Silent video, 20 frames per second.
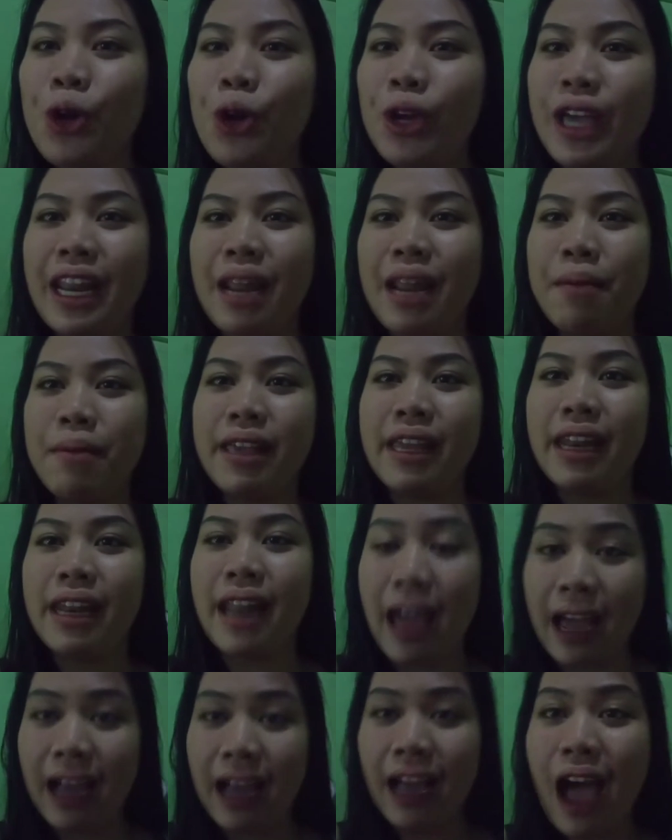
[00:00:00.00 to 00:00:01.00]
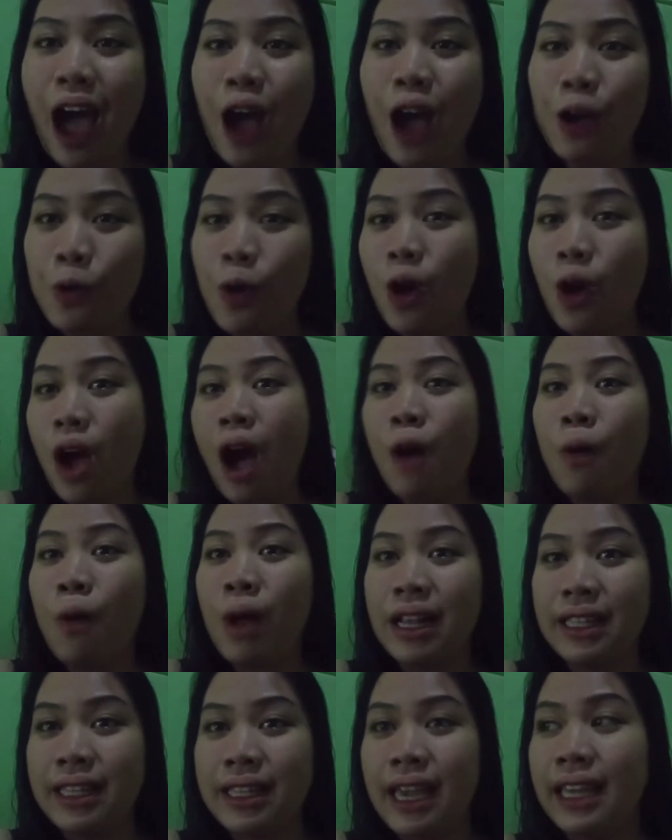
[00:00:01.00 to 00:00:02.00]
ya namanya. Nah, aku
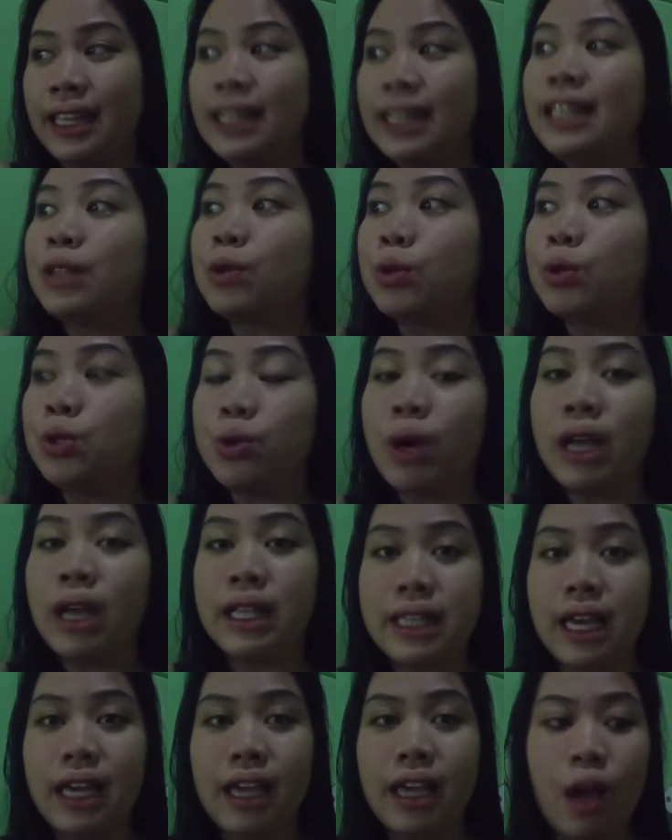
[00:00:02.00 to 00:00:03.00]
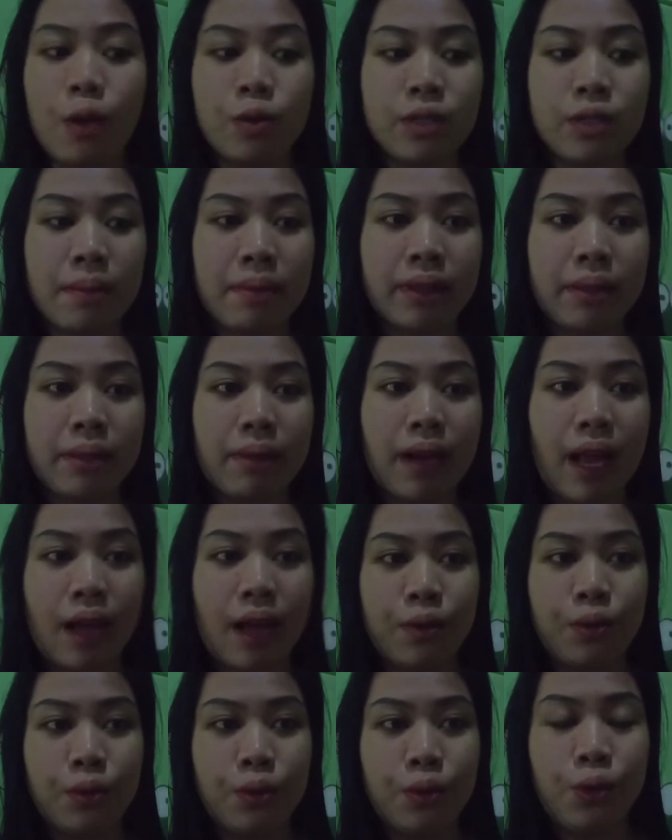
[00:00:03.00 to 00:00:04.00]
awalnya ini tujuannya ya aku sama teman
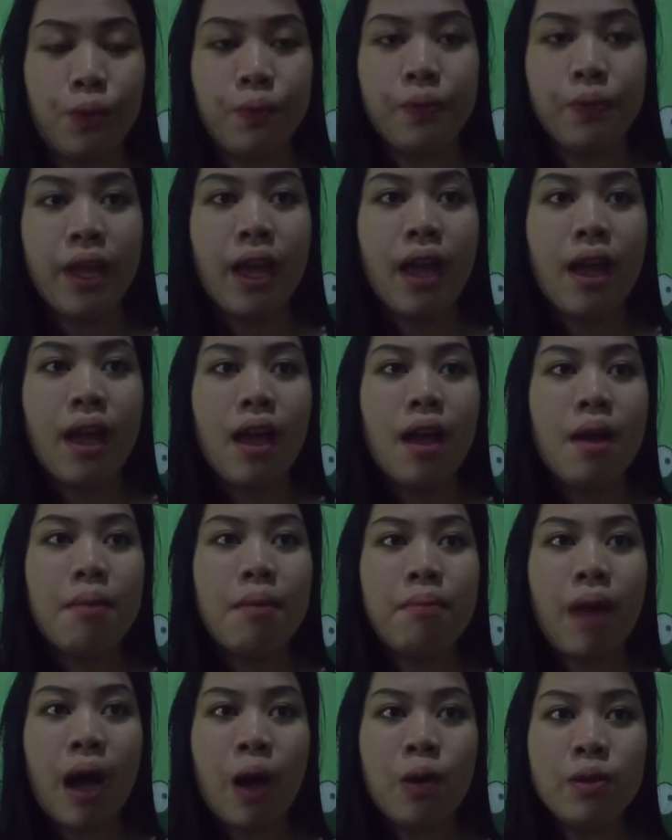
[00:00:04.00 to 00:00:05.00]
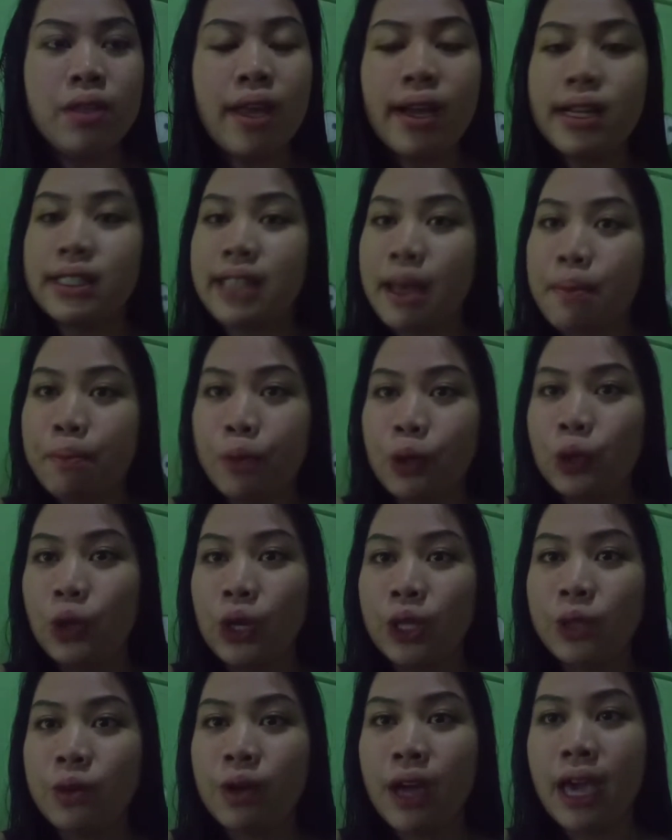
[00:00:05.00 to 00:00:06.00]
aku maunya ke Sampurno
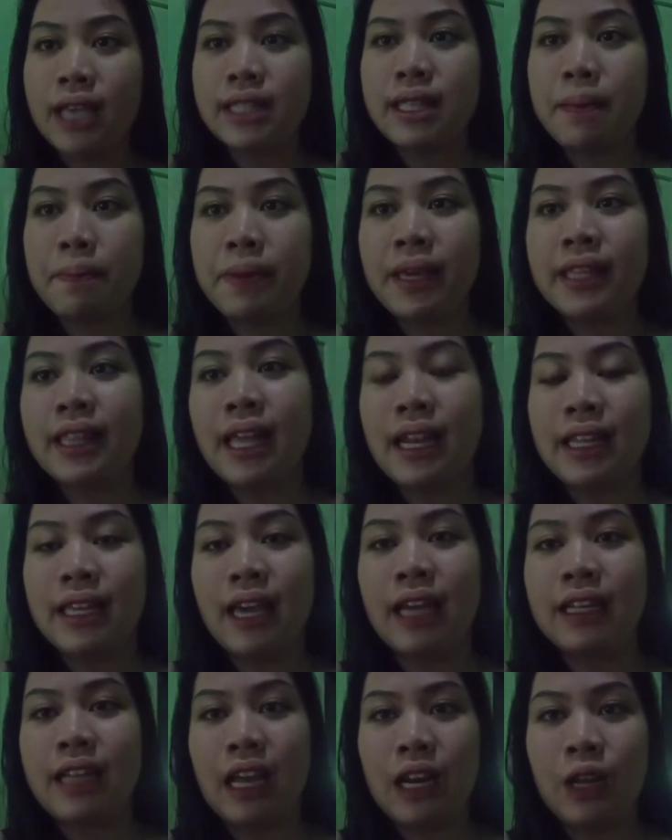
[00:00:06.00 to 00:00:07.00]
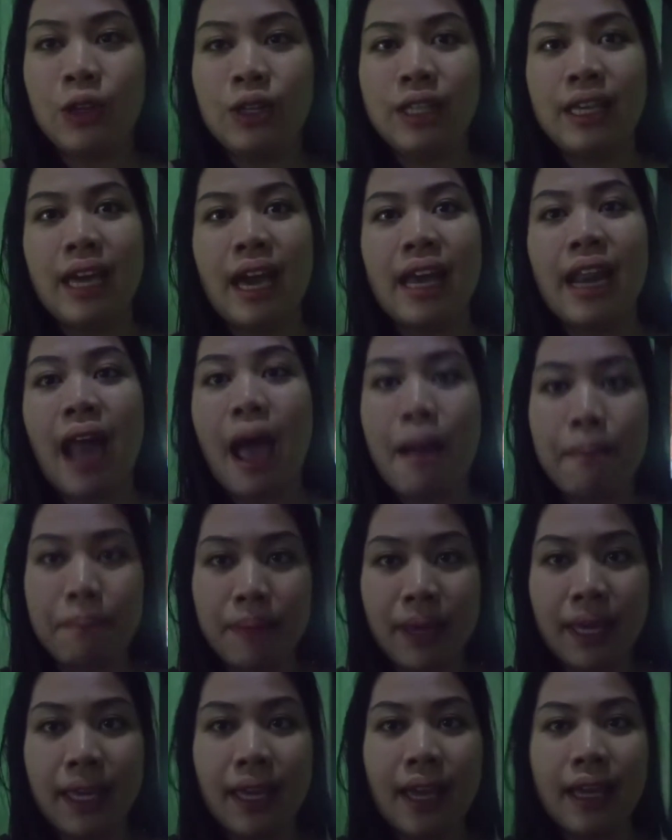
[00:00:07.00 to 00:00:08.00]
itu guys, tapi kita lihat kalau dia
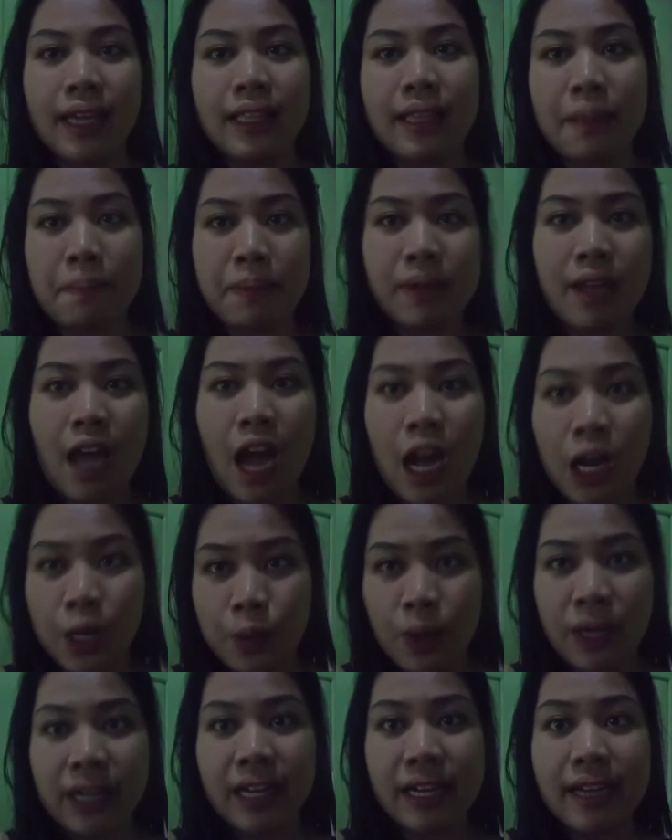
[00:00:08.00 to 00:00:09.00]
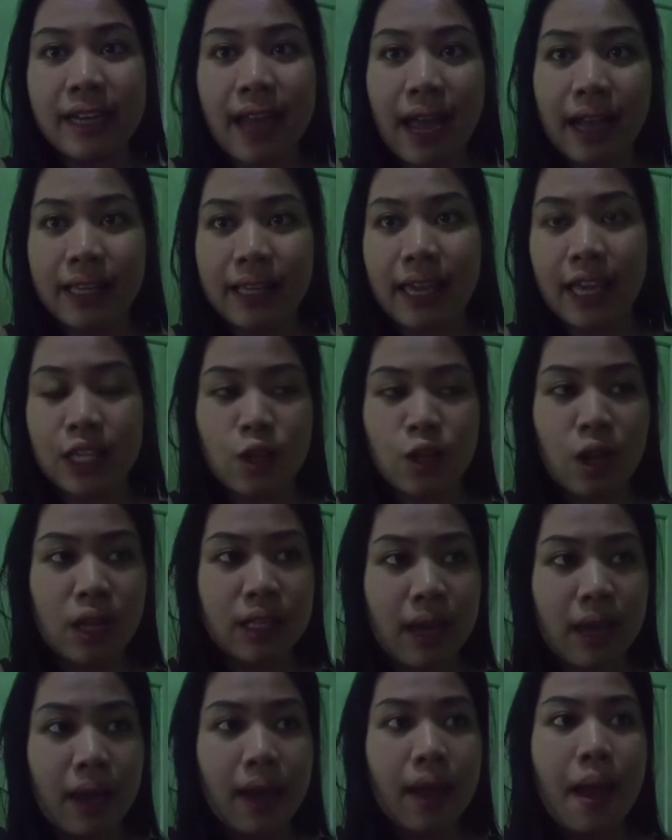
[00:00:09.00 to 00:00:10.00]
rame ya kita pindah haluan ke Enda Cake.
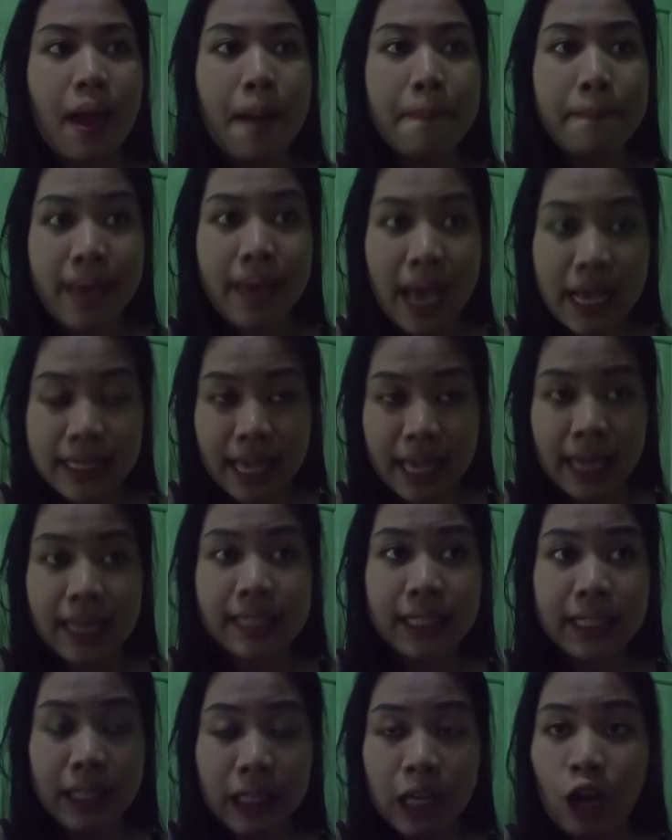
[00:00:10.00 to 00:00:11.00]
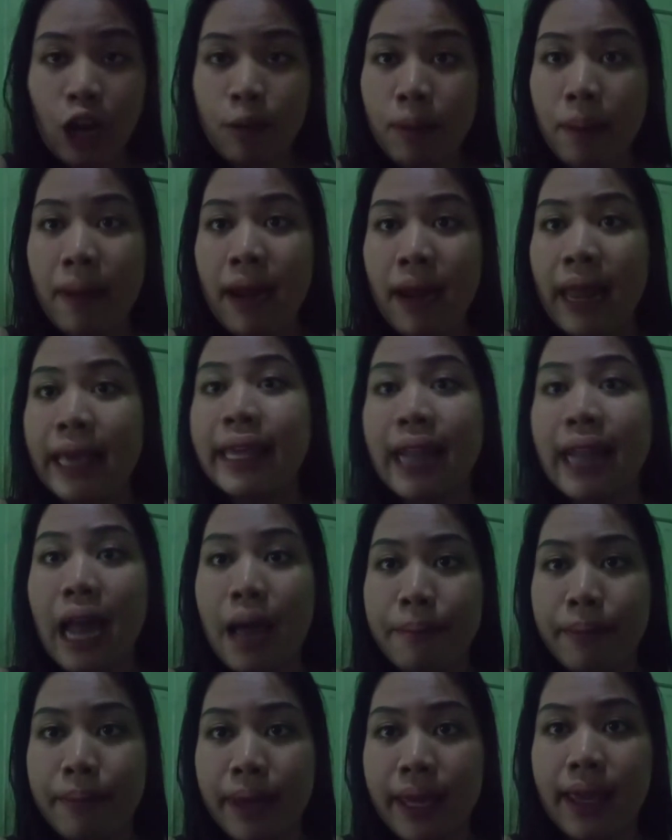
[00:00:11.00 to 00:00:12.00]
Soalnya biasa di sini kalau memang lagi
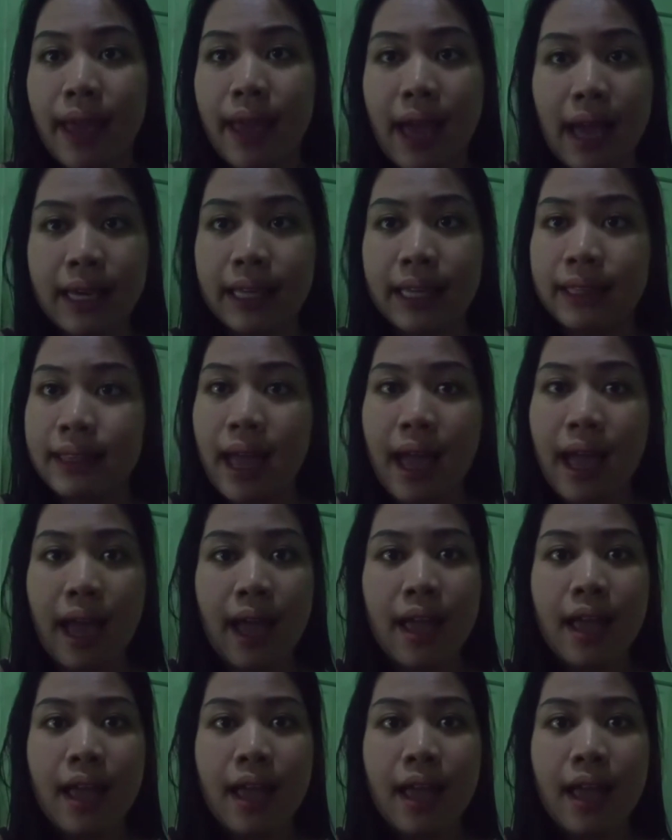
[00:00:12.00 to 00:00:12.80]
rame ya kita